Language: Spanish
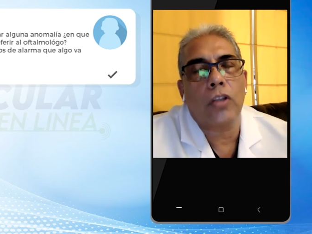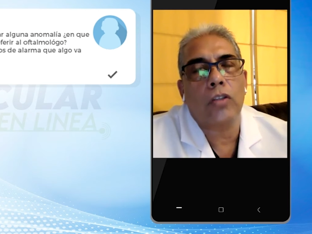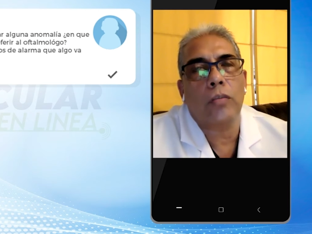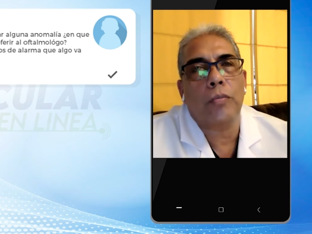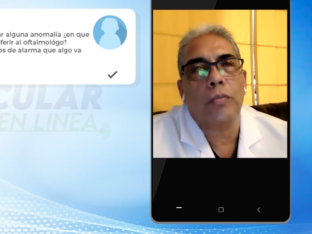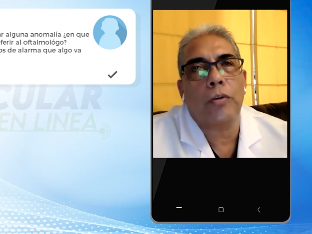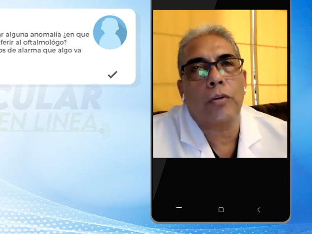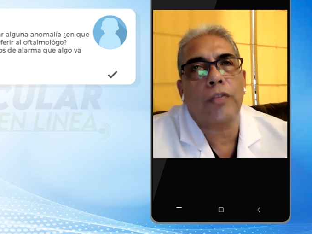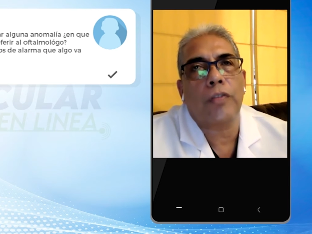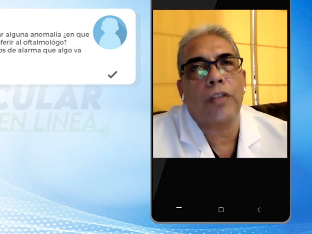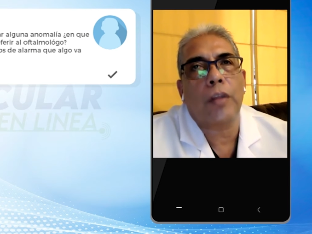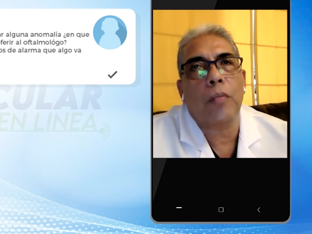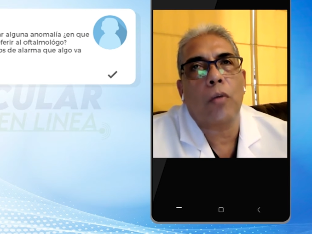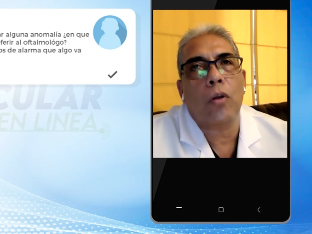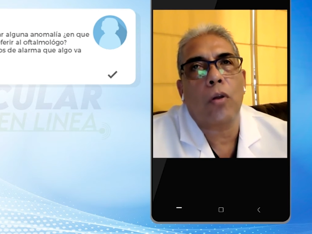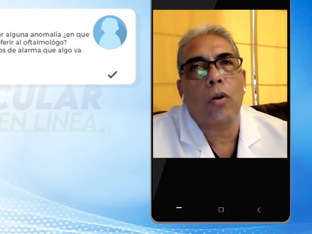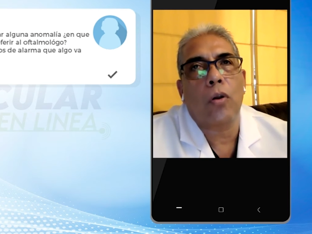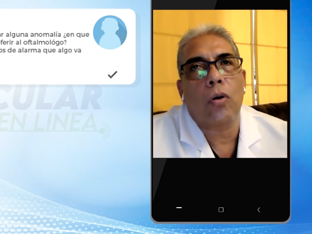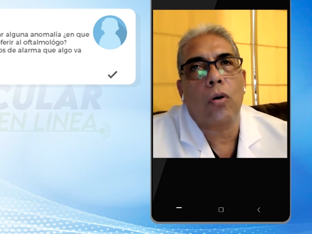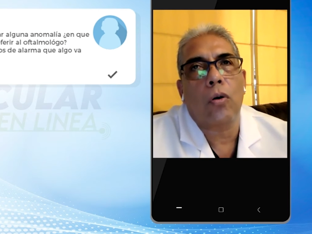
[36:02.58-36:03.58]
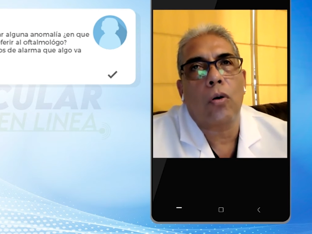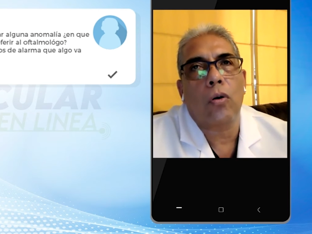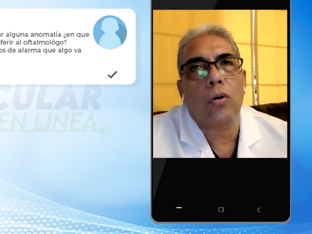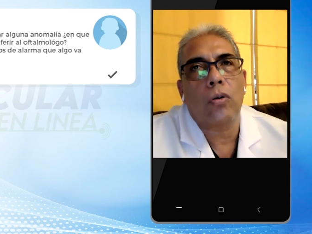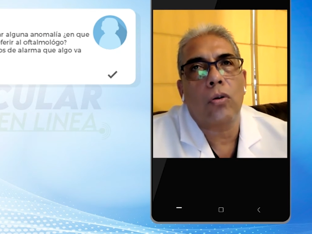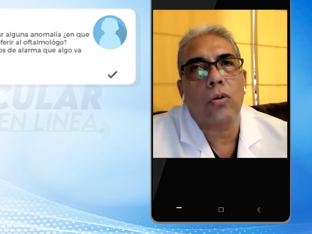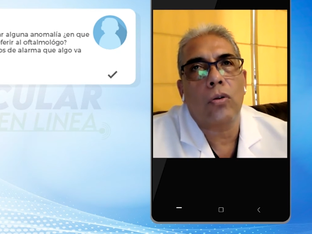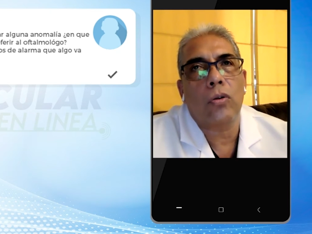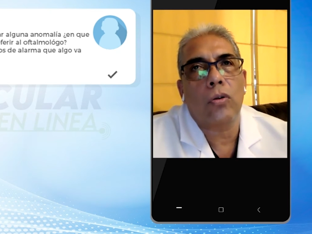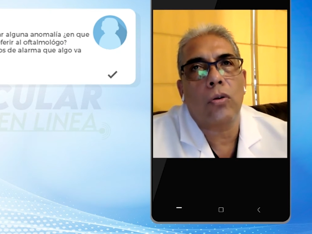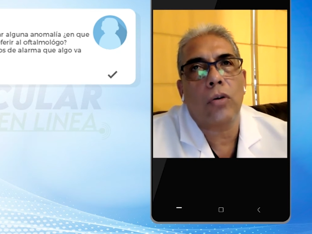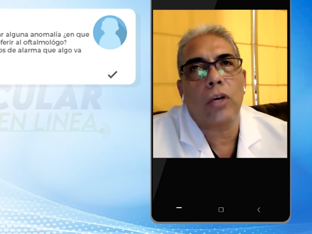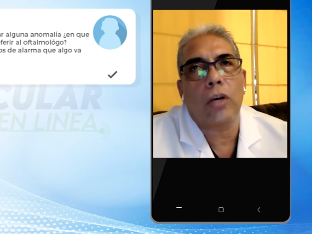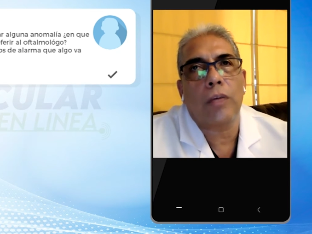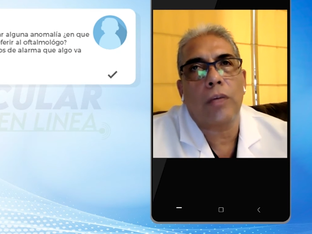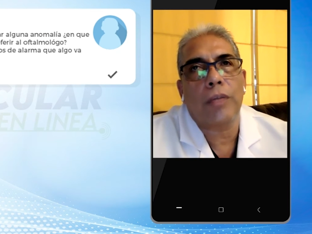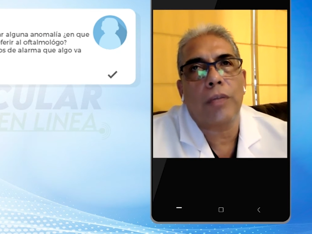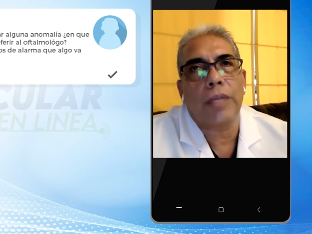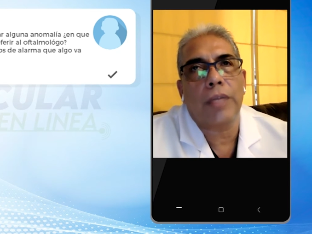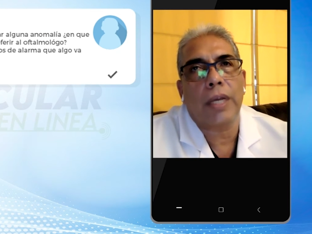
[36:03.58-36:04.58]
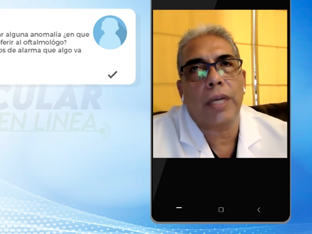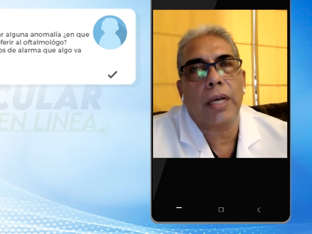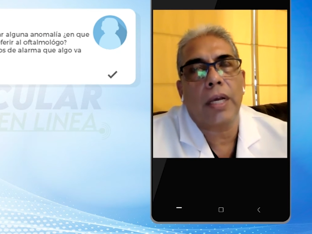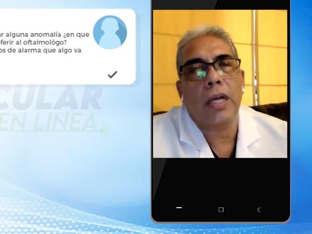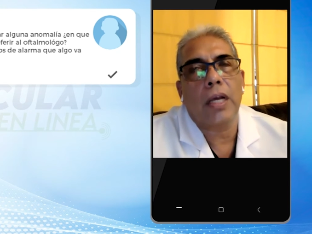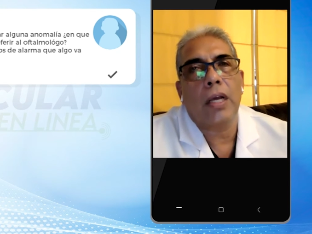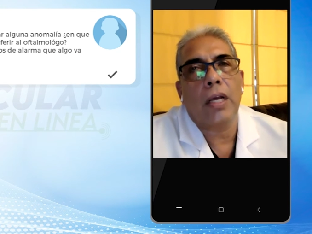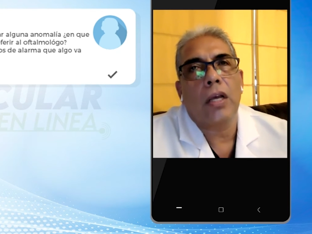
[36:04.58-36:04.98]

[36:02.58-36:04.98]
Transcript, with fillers: hecho por oftalmólogo, no en óptica.